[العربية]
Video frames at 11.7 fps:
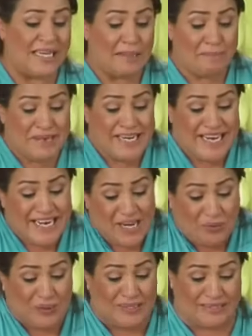ماني انا
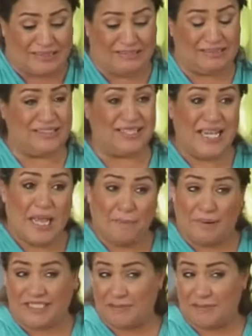قلت بكشي